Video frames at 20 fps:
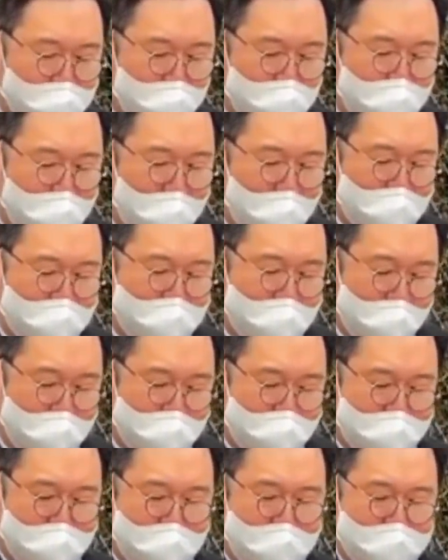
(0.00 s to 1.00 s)
규명하는
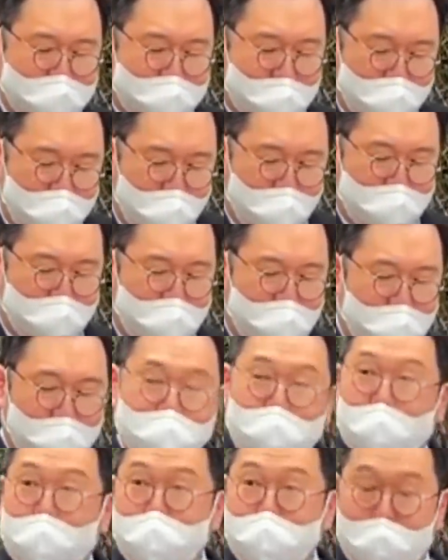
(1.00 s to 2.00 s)
데는 전혀
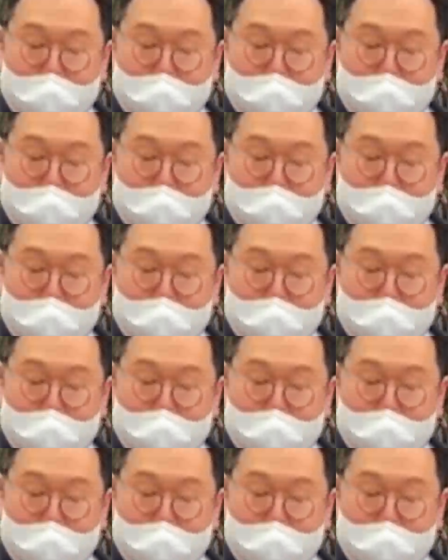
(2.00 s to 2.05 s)
어려움이